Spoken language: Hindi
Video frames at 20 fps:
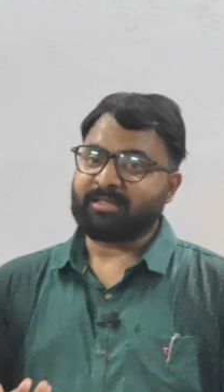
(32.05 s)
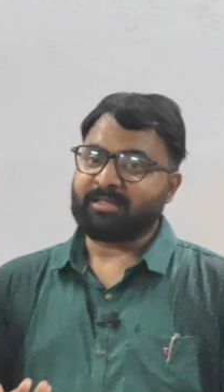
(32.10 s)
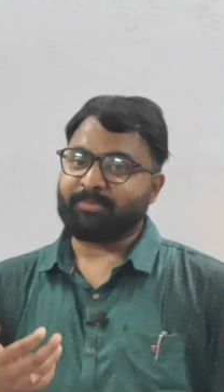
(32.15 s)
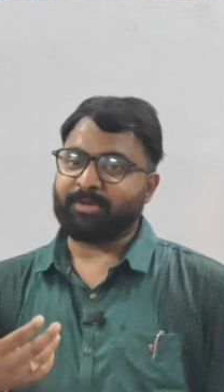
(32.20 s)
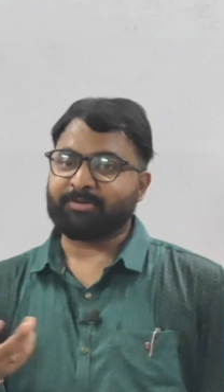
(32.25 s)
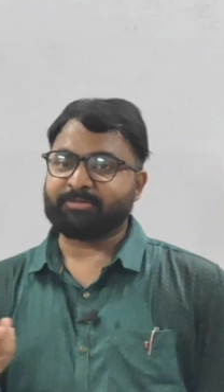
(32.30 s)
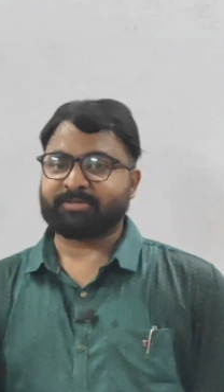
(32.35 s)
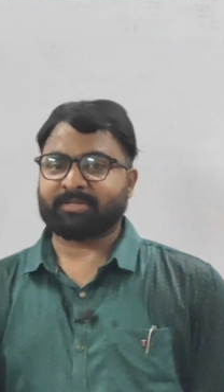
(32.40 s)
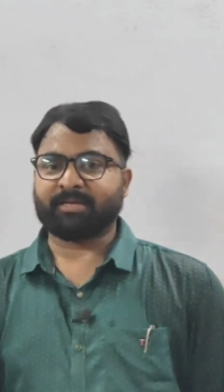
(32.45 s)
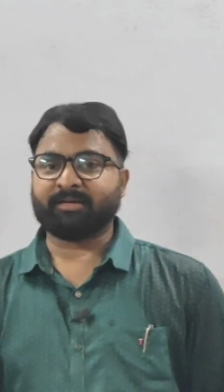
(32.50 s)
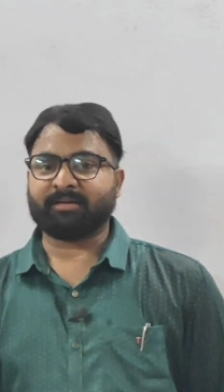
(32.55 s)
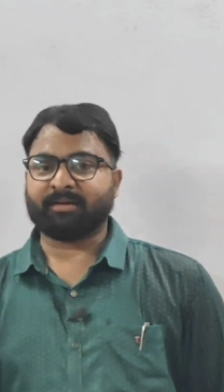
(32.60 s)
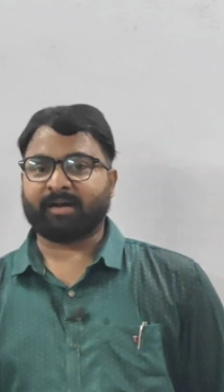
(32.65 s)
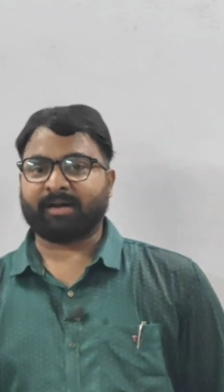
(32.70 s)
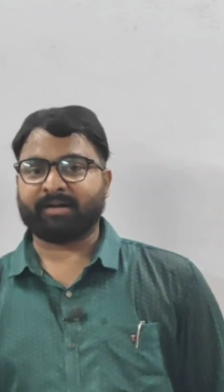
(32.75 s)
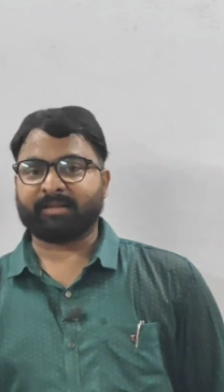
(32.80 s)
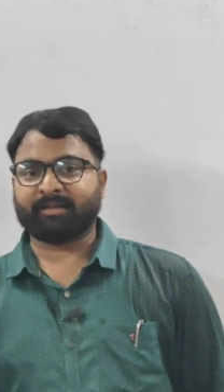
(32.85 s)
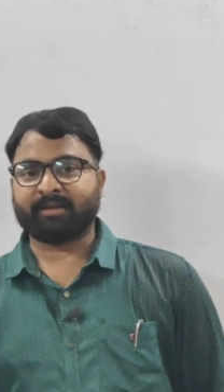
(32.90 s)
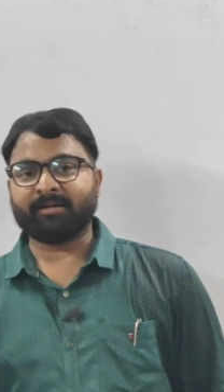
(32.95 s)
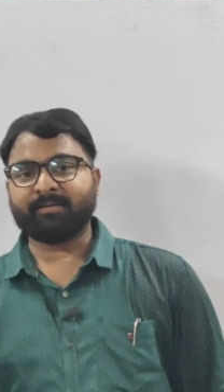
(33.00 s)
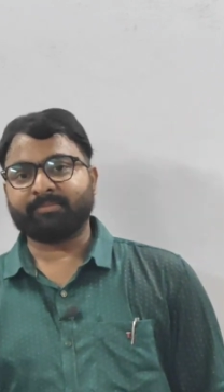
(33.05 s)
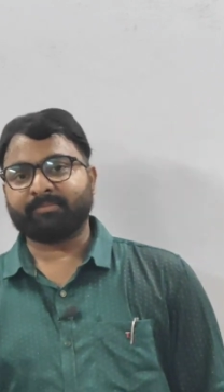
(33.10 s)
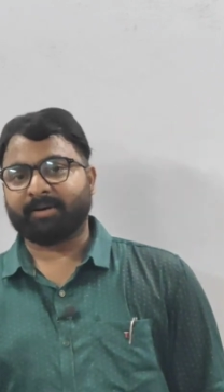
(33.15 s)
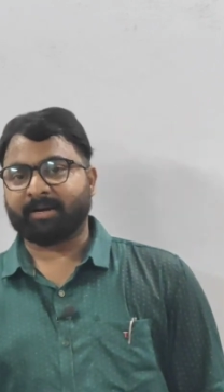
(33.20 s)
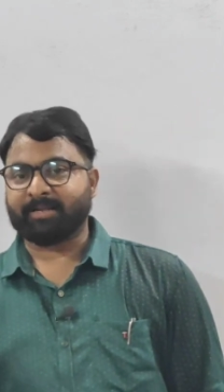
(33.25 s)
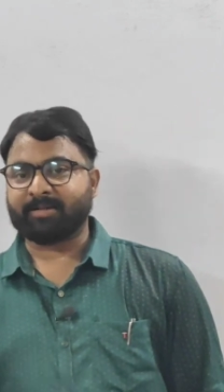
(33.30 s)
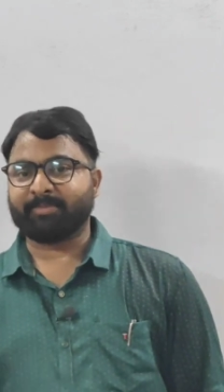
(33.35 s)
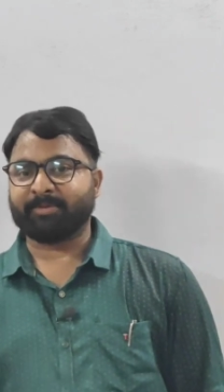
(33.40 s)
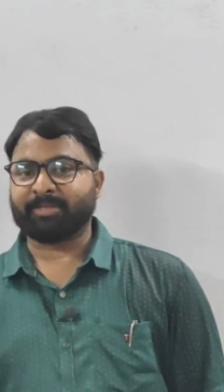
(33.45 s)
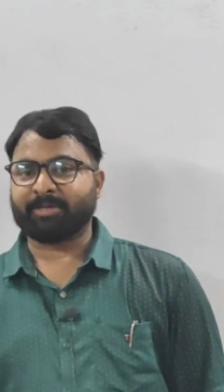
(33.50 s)
कि मैं उसके कार्य का
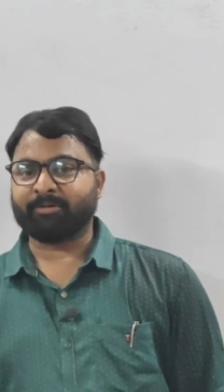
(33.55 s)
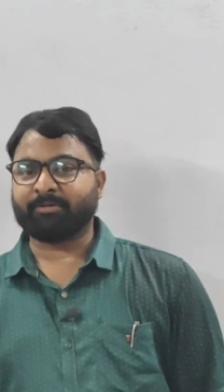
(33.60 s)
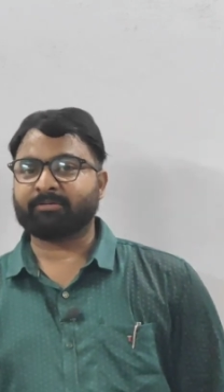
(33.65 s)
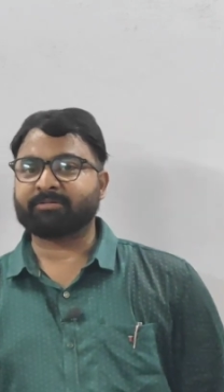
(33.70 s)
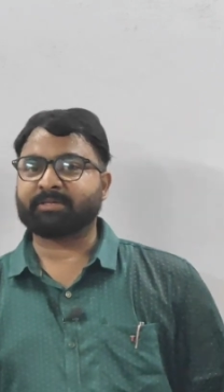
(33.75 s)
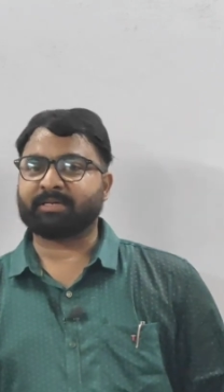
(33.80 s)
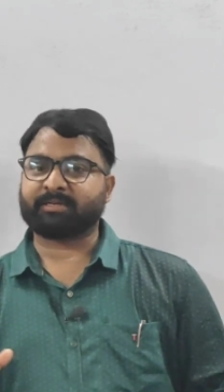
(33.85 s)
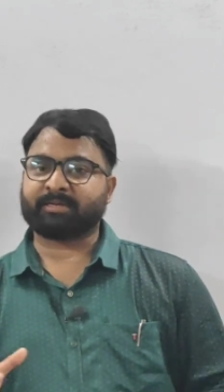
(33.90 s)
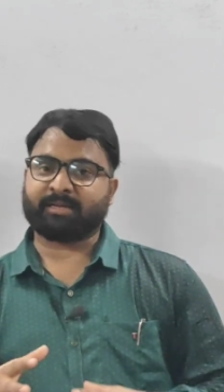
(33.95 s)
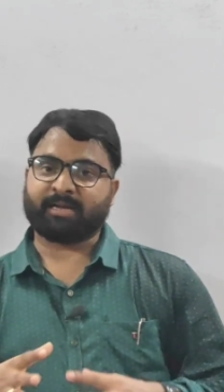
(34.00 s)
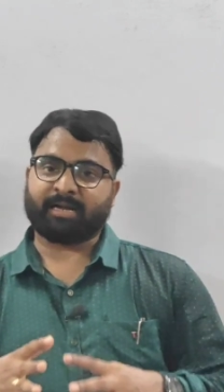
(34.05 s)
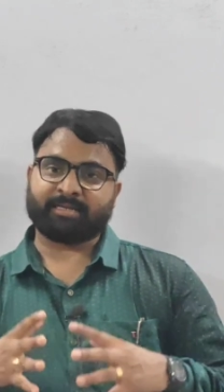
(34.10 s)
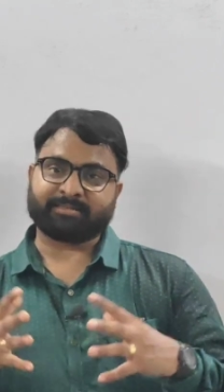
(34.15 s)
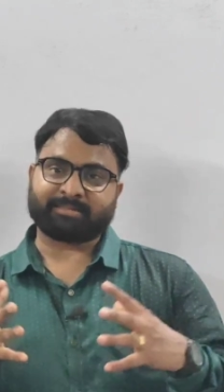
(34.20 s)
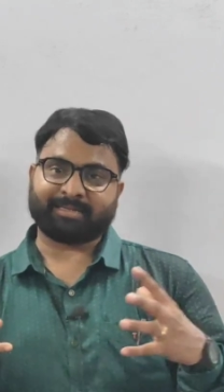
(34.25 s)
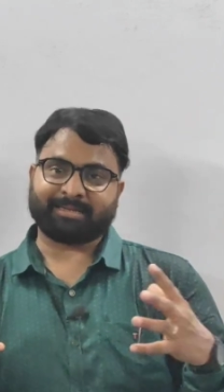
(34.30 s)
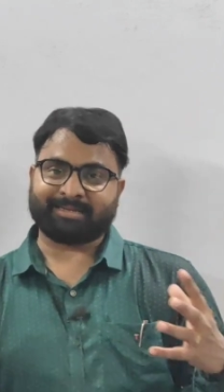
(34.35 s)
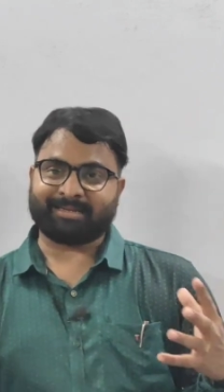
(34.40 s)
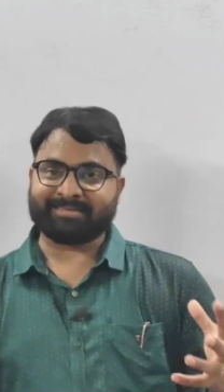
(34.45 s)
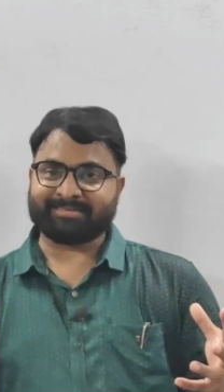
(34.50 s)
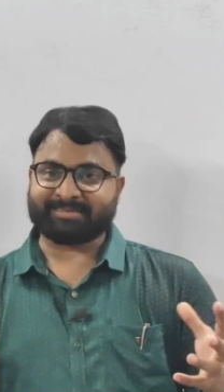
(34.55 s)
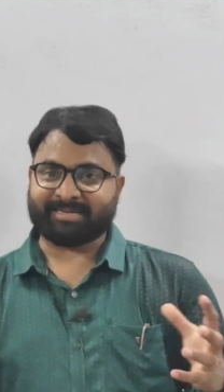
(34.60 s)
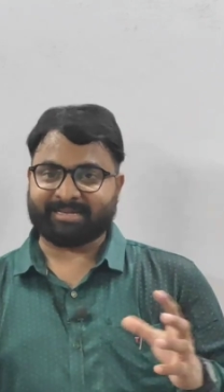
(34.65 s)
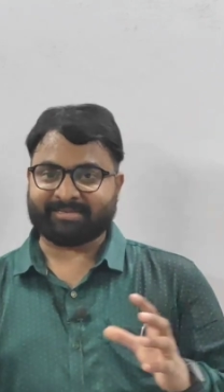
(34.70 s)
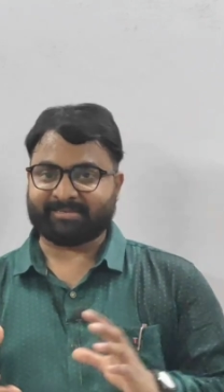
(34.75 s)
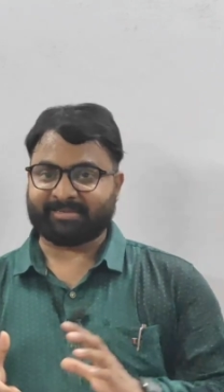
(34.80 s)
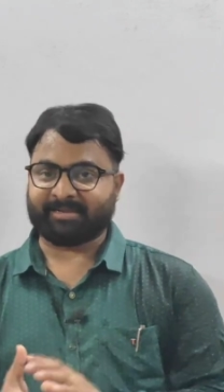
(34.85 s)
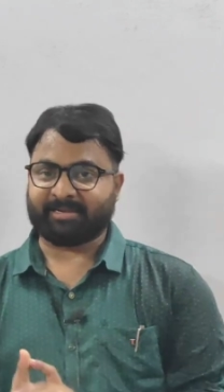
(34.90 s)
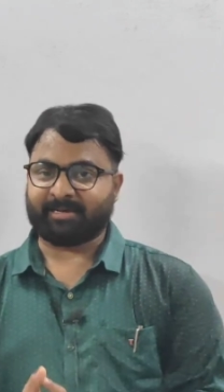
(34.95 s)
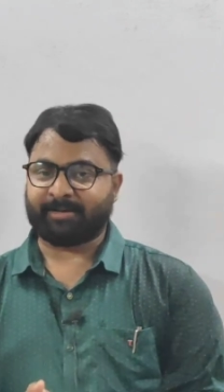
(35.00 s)
बारे में बताऊँगा उसका आज का क्लास
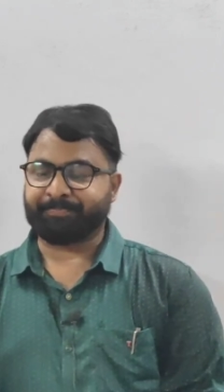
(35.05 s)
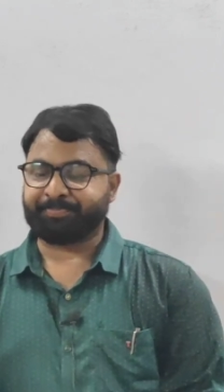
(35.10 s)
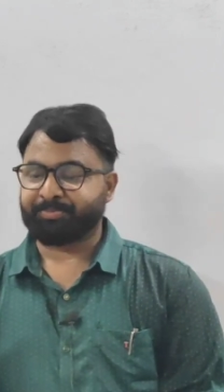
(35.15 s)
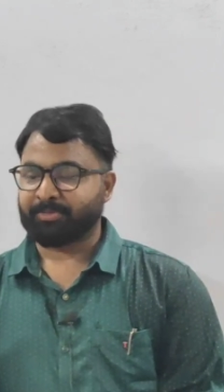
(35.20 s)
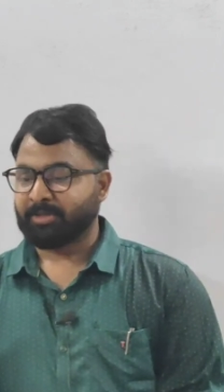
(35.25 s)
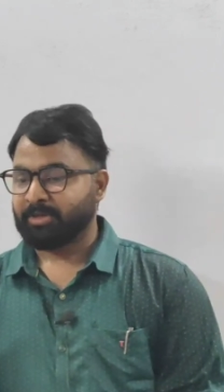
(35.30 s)
कैसा रहा